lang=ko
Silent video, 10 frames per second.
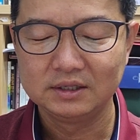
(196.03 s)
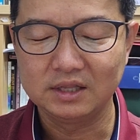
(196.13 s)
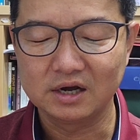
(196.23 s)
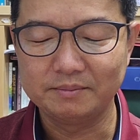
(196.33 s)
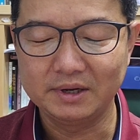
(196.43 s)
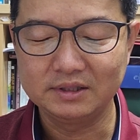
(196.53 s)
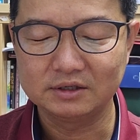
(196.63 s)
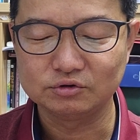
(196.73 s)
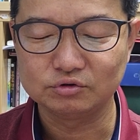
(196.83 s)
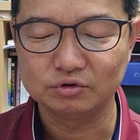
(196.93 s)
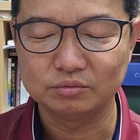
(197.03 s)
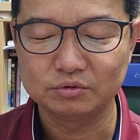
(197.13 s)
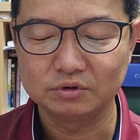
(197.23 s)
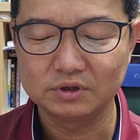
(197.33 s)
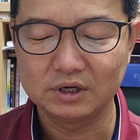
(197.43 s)
내가 만날 수
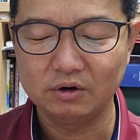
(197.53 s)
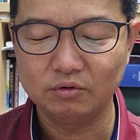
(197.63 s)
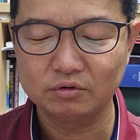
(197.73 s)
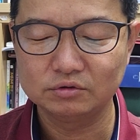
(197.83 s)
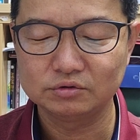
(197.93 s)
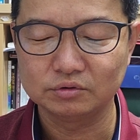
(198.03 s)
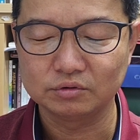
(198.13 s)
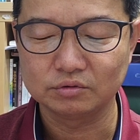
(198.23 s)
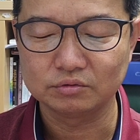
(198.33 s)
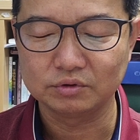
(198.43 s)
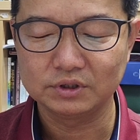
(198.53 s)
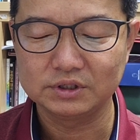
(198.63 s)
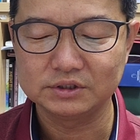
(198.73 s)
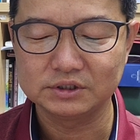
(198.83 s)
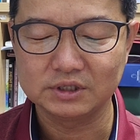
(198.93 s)
없고 그가 오른쪽으로
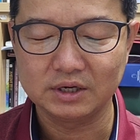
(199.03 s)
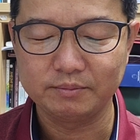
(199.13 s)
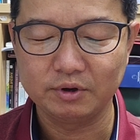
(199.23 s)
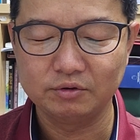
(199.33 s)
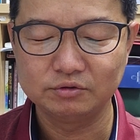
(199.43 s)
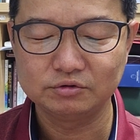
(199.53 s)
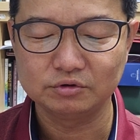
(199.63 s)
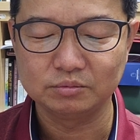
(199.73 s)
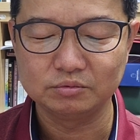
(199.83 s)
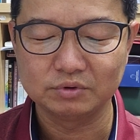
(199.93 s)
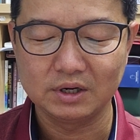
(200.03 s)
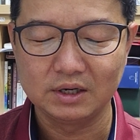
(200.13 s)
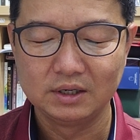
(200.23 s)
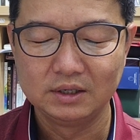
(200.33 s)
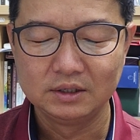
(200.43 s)
돌이키시나 배울 수 없구나.